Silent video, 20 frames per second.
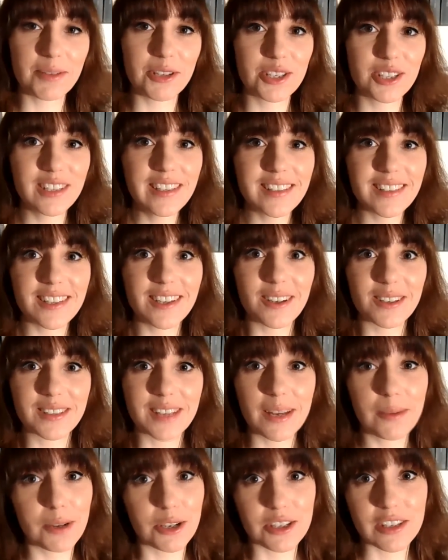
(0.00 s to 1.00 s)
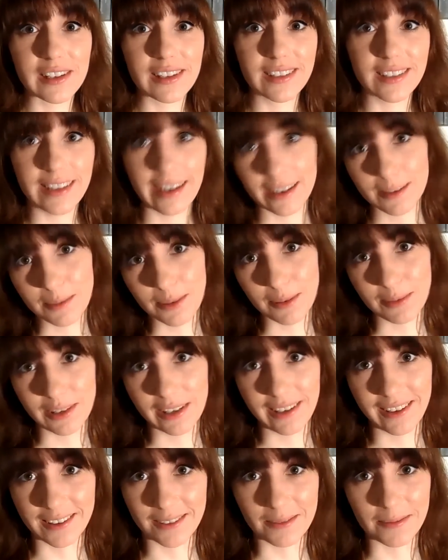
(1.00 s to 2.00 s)
ja, man schließt ihn auch selber schnell ins Herz beim
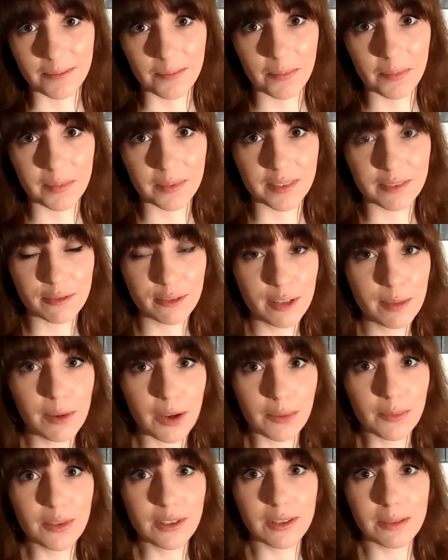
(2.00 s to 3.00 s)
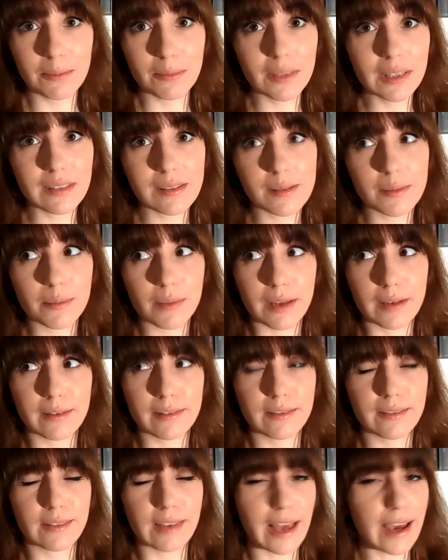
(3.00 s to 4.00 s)
Lesen. Man fiebert mit ihm mit, man
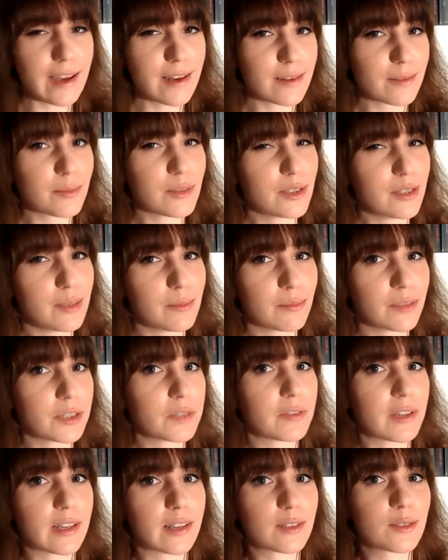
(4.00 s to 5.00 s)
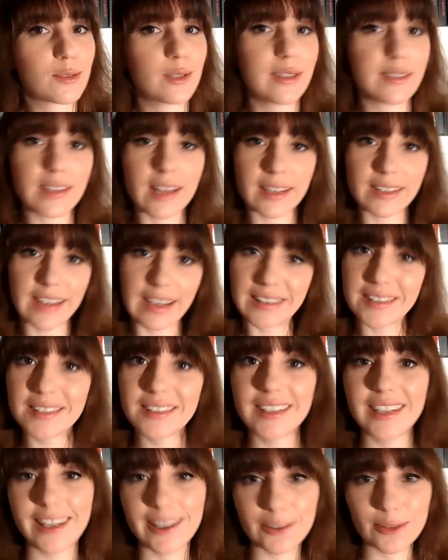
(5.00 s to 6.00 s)
leidet mit ihm mit, wenn er zu diesen
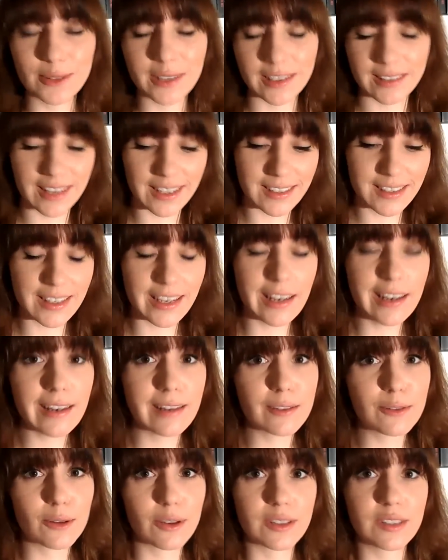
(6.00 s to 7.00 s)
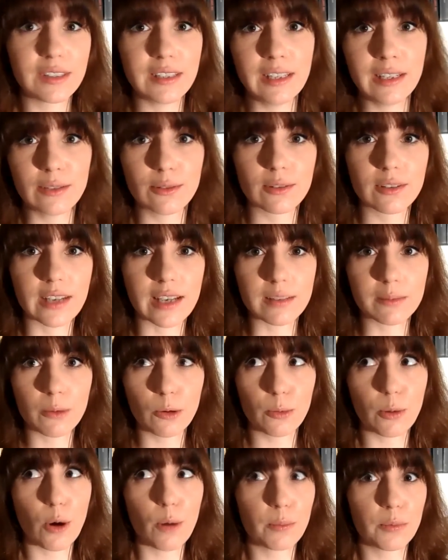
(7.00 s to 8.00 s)
Adressen geht und das ganze Elend dort sieht und
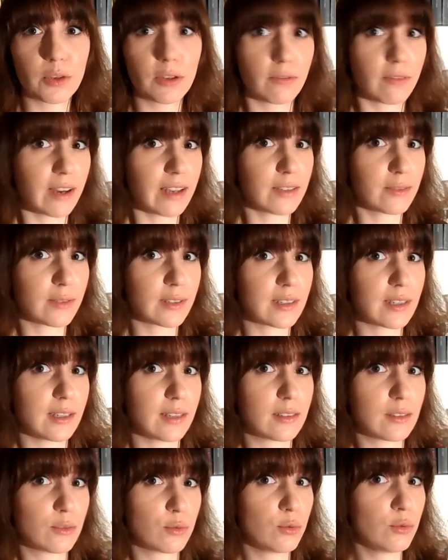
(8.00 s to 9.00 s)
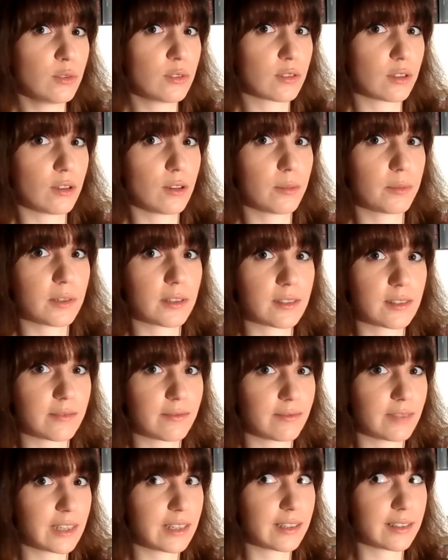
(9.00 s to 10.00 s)
erstmal überhaupt nicht weiß, was er jetzt tun soll, ob
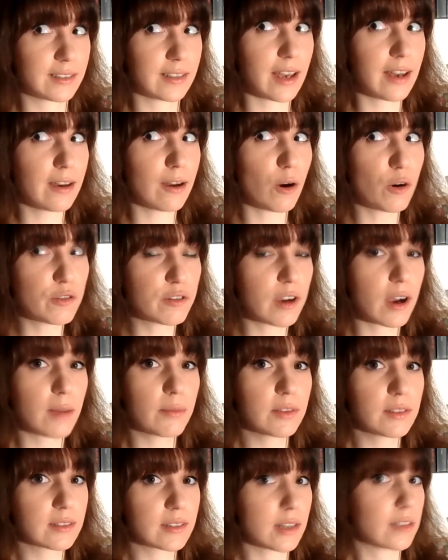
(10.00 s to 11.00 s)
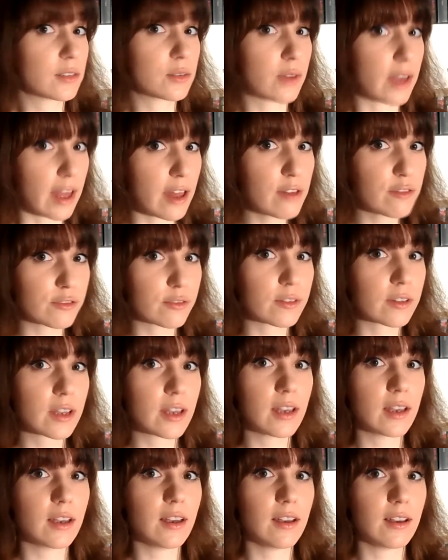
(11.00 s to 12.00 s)
das wirklich seine Aufgabe ist, da zu
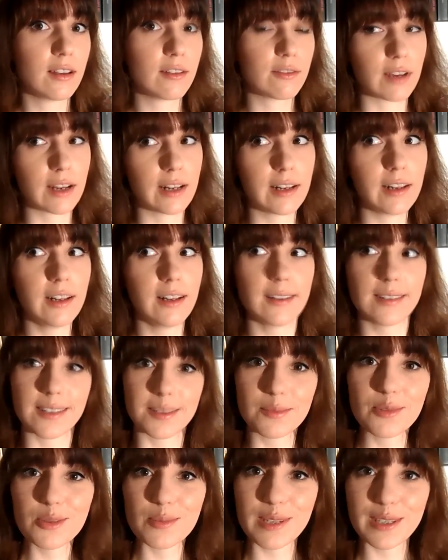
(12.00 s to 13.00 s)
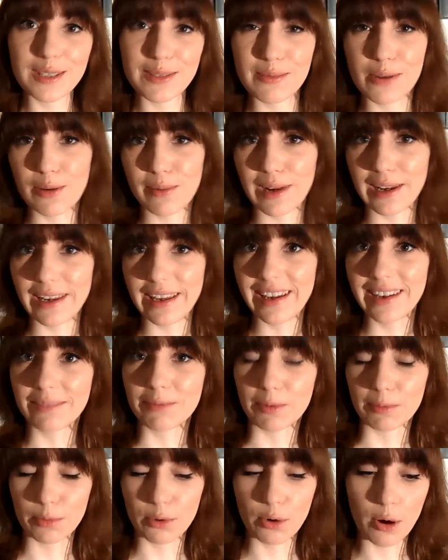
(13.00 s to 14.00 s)
helfen. Weil das muss man sich mal
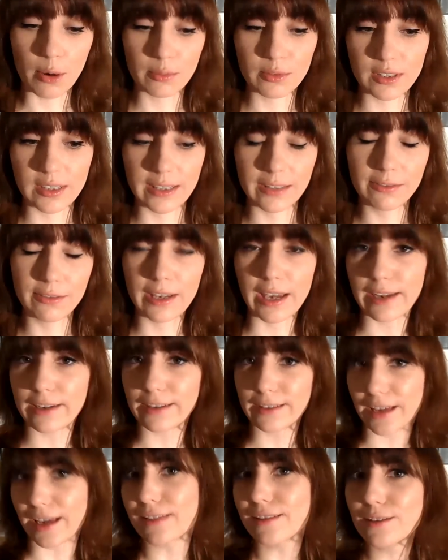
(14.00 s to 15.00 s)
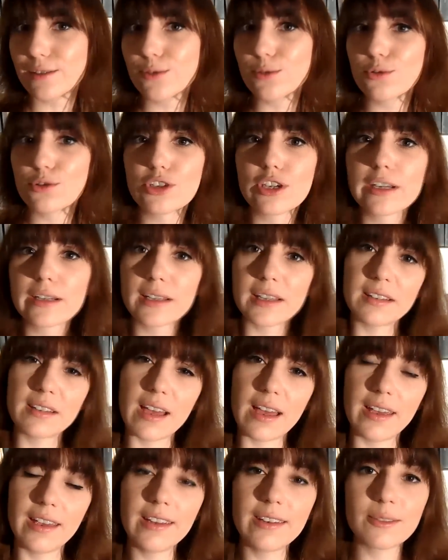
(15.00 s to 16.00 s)
überlegen. Man bekommt irgendwie eine Adresse zugeschickt, geht
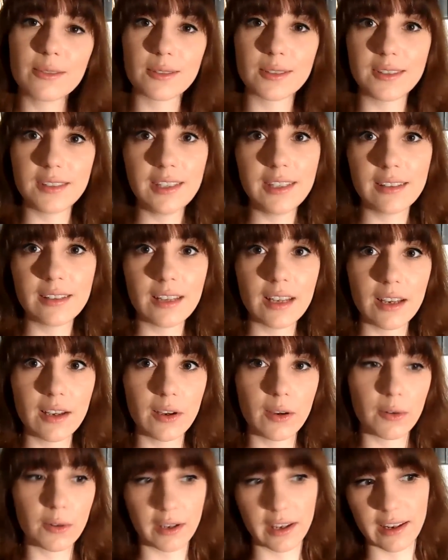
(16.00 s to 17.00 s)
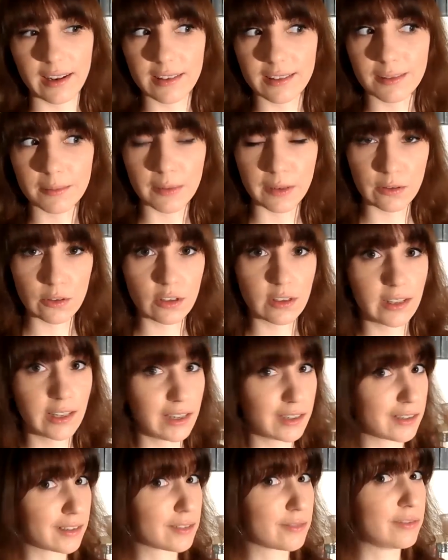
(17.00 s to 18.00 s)
da hin und sieht, okay, da sind Menschen,
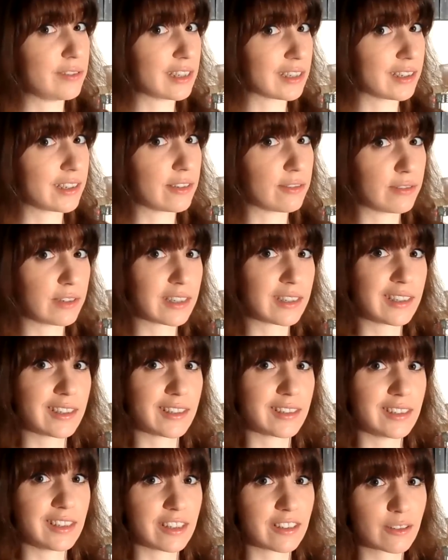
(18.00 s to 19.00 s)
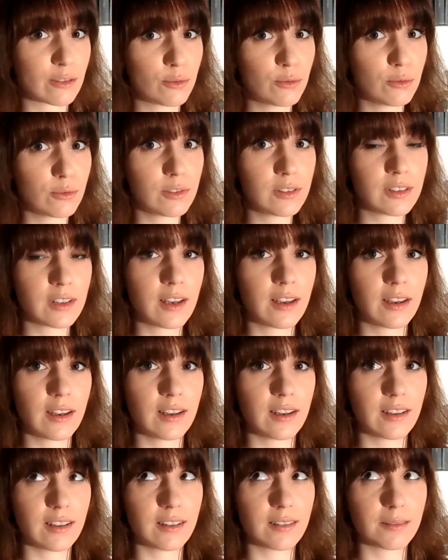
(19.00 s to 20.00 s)
denen geht es wirklich, wirklich nicht gut.
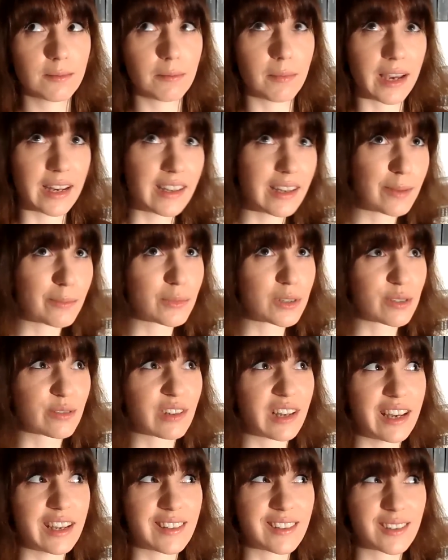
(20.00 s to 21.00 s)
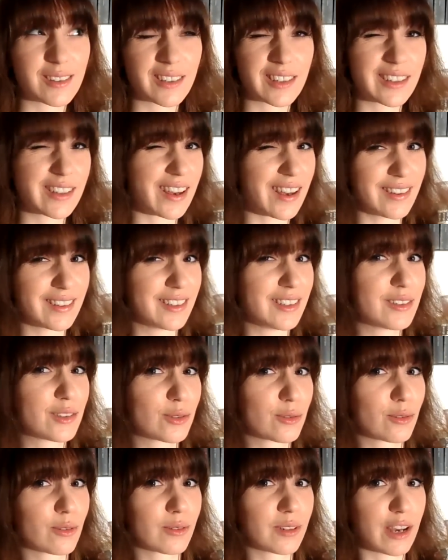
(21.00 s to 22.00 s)
Mein Leben ist vielleicht gerade nicht
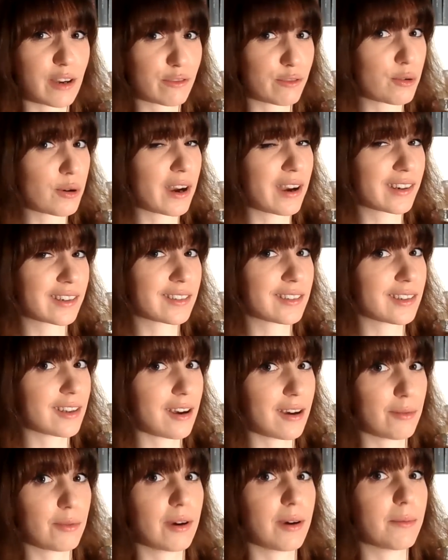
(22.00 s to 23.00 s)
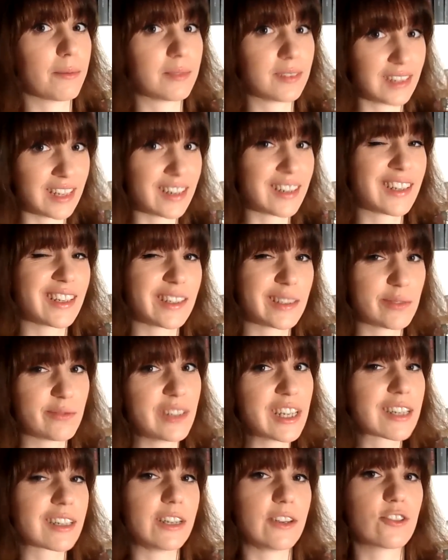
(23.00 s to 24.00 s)
so hervorragend, aber denen geht es
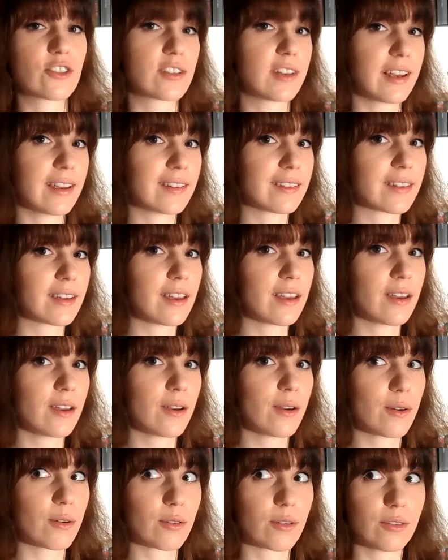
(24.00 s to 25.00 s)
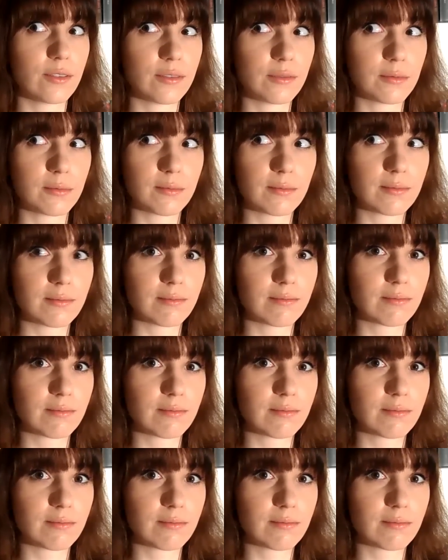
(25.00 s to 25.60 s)
wirklich schlecht. Und